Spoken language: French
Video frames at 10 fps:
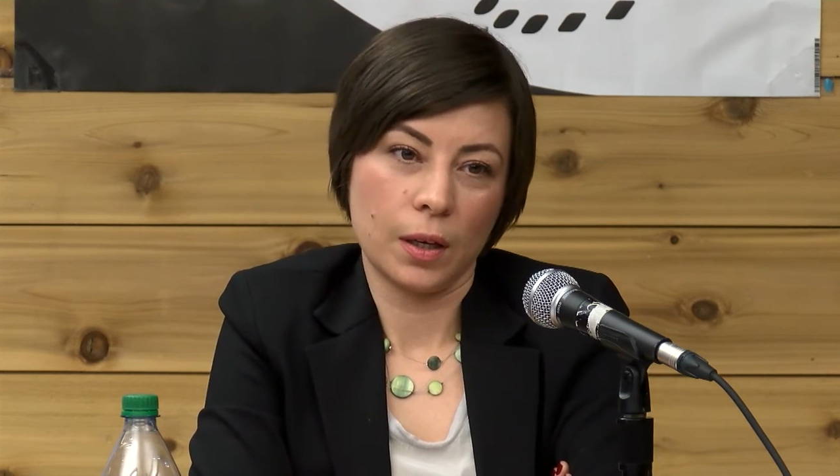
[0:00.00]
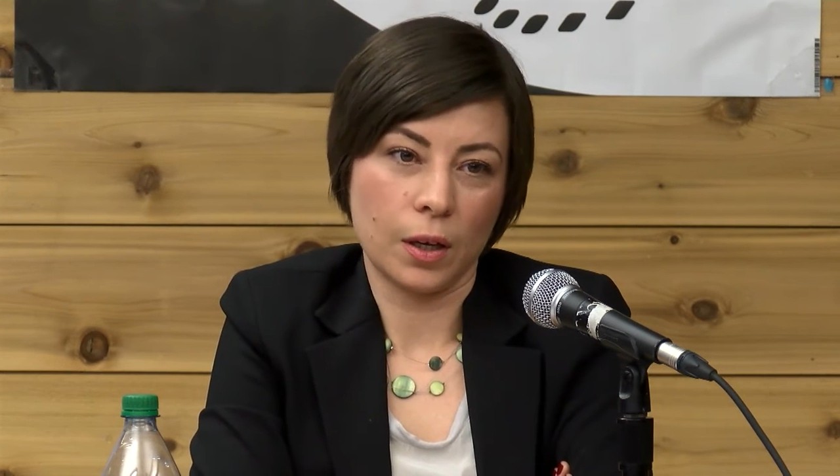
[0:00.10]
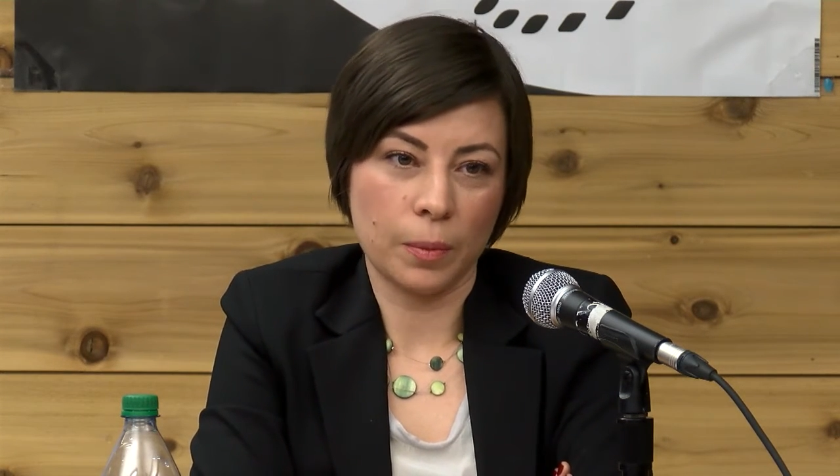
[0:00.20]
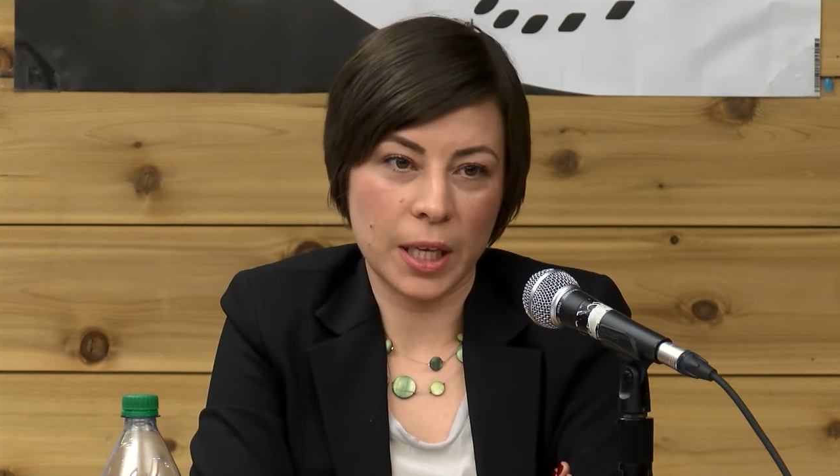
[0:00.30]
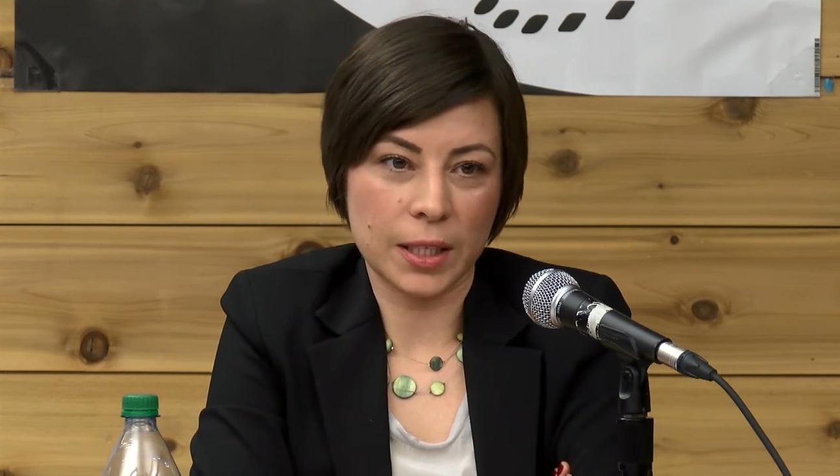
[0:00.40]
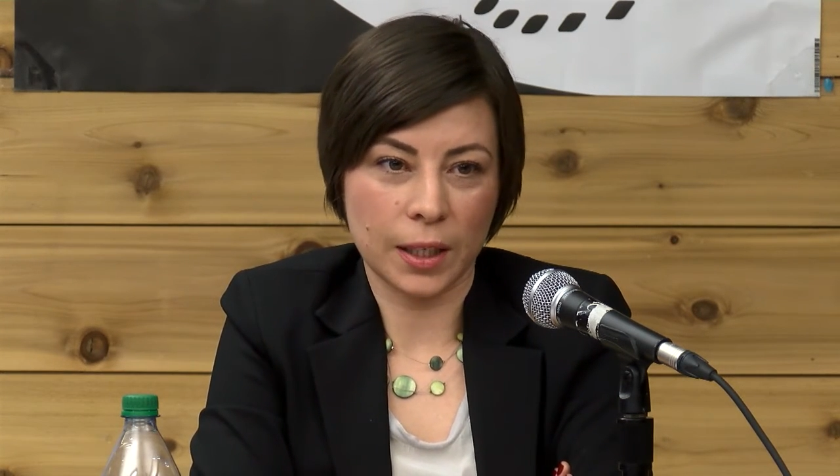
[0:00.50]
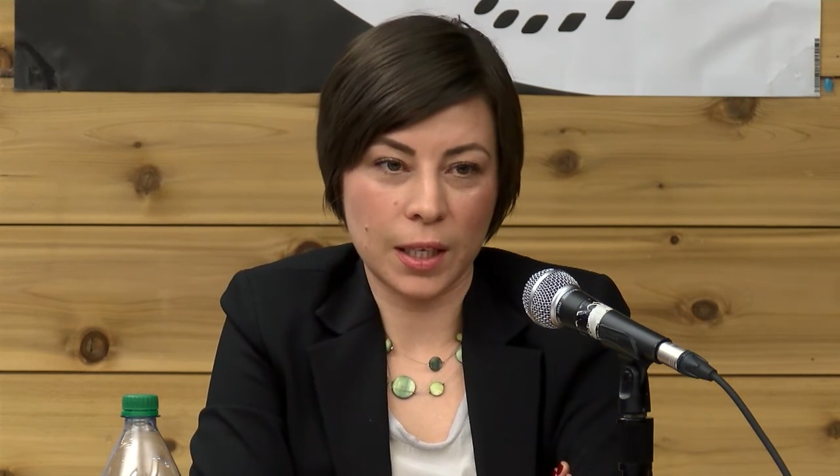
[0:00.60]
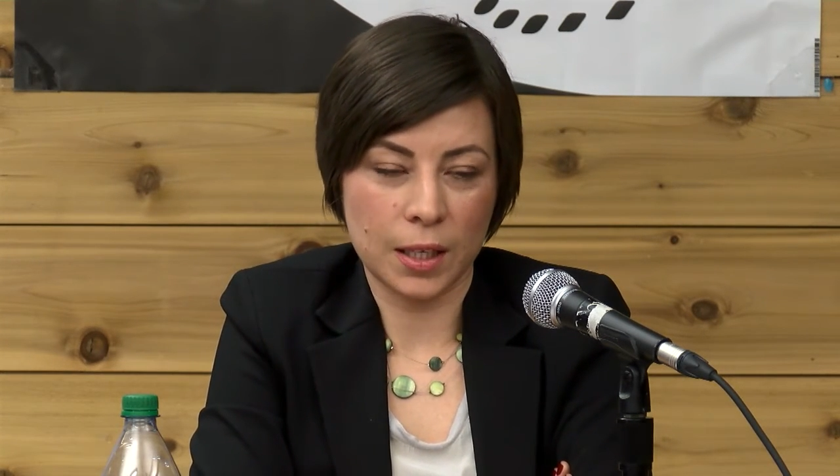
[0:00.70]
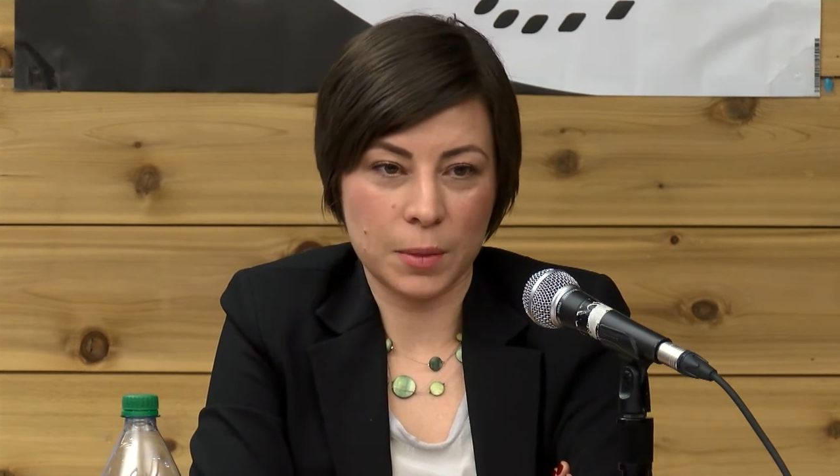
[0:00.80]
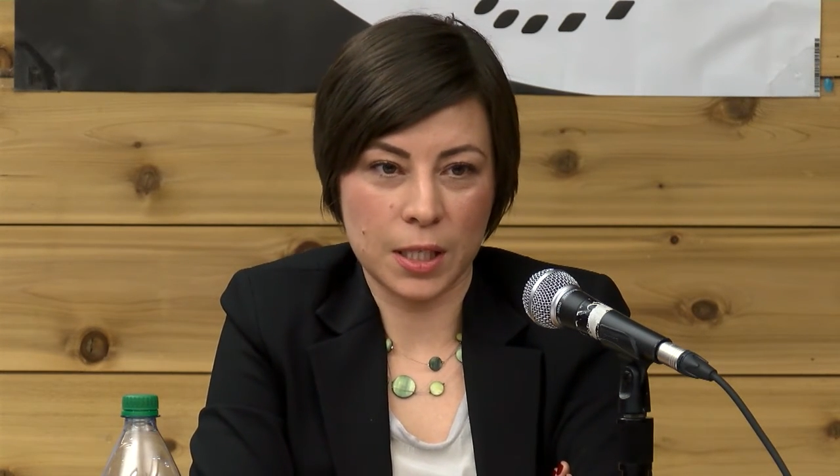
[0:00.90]
en matière
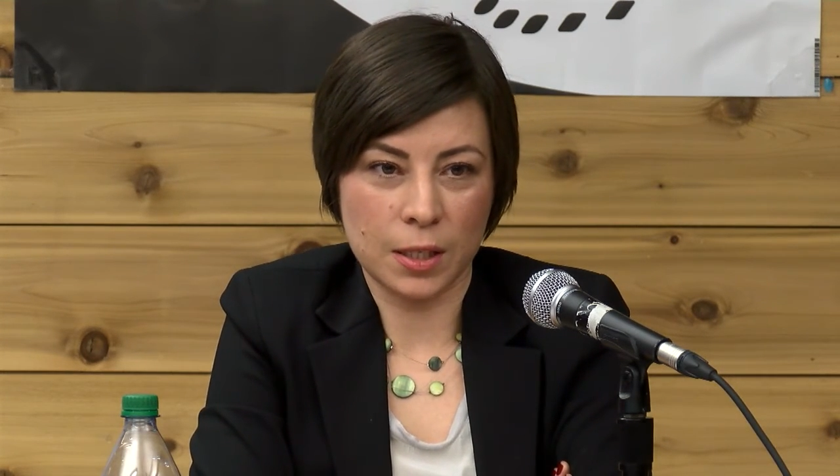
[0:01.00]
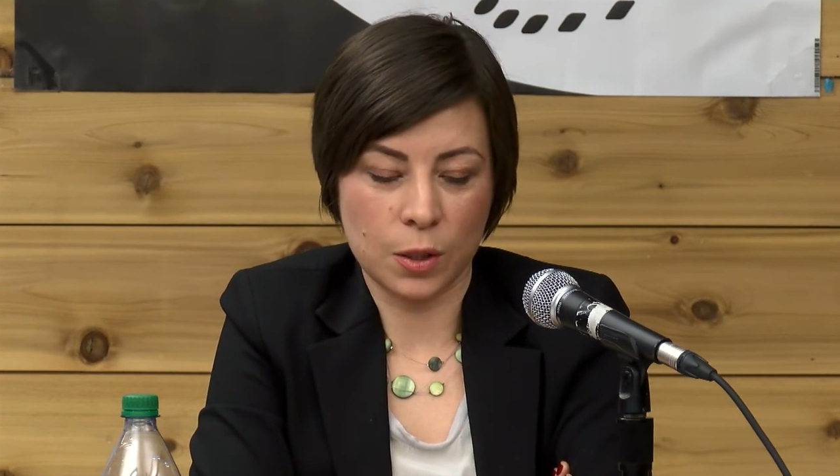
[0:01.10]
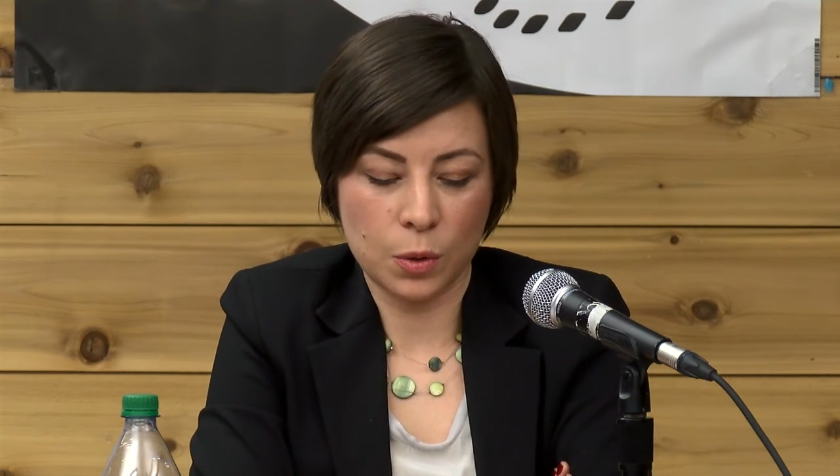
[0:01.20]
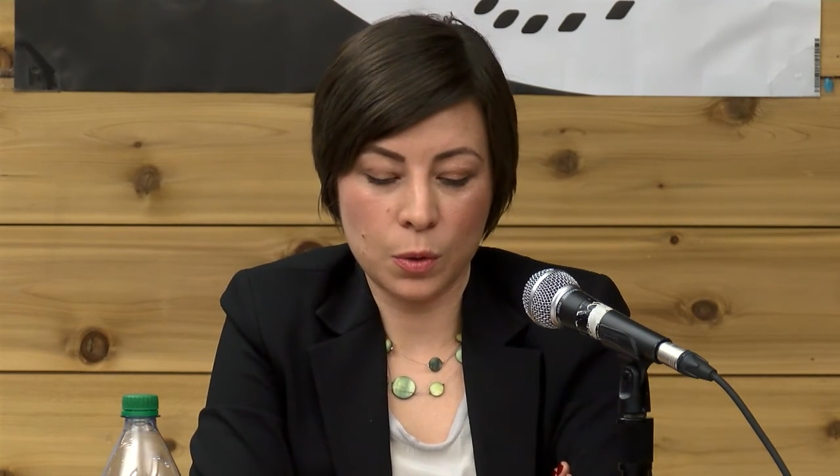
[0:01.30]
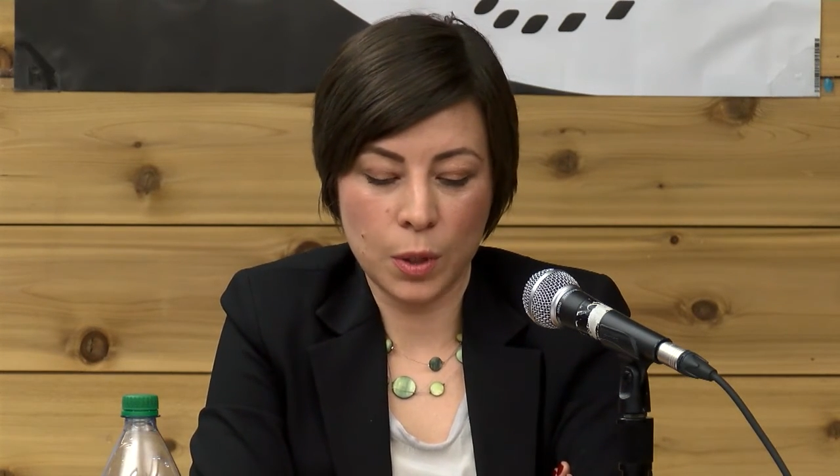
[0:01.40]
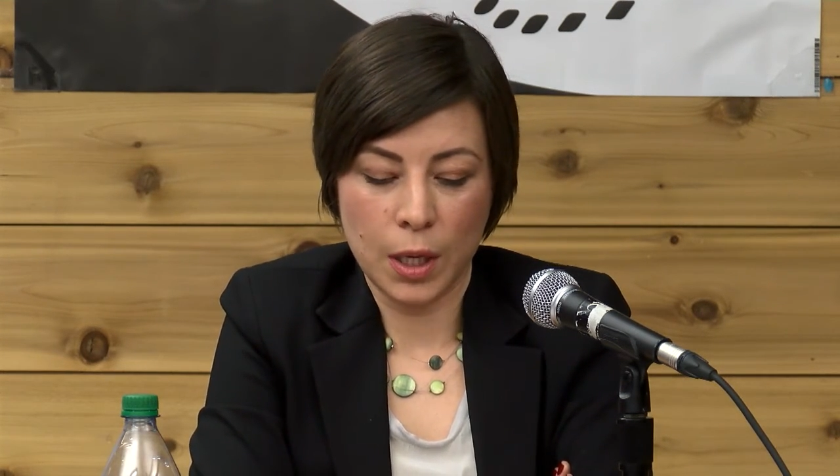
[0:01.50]
d'indemnisation